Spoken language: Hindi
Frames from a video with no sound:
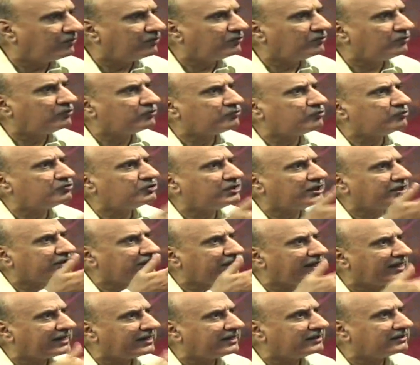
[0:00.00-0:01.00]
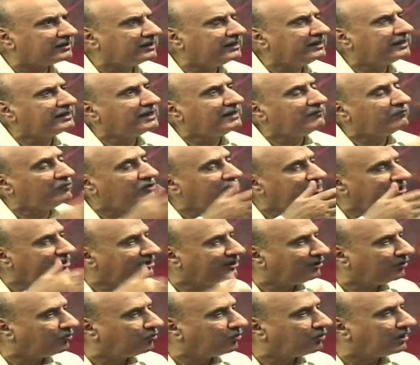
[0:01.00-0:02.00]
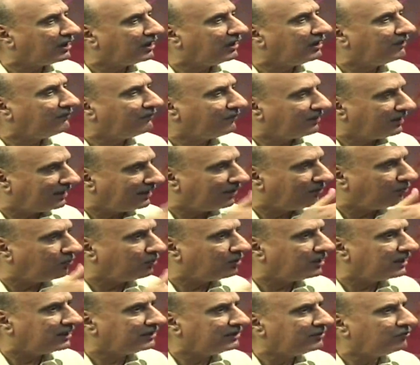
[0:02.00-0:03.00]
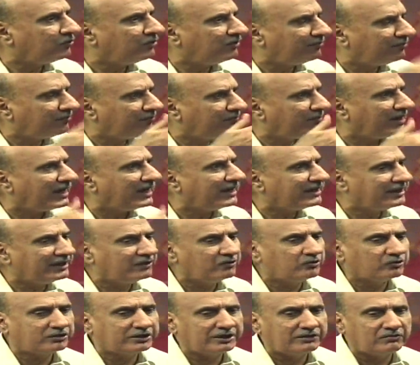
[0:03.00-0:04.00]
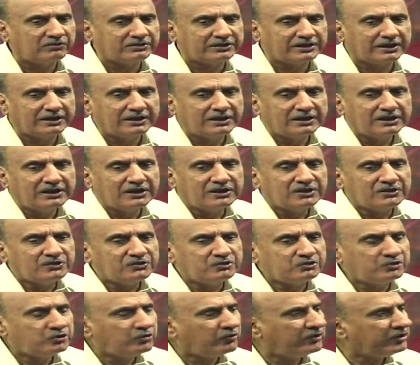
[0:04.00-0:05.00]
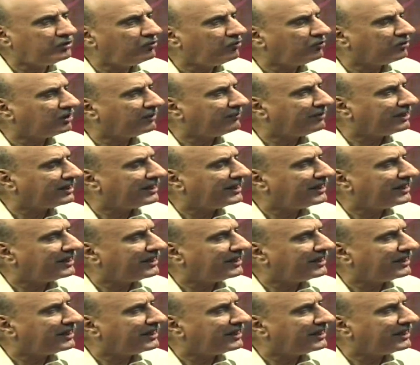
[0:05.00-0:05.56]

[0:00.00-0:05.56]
भी कुछ इख्तियार लेकिन वो लीगल होगा फलां होगा ये होगा बहाने होते हैं उनके यूएनओ के बगैर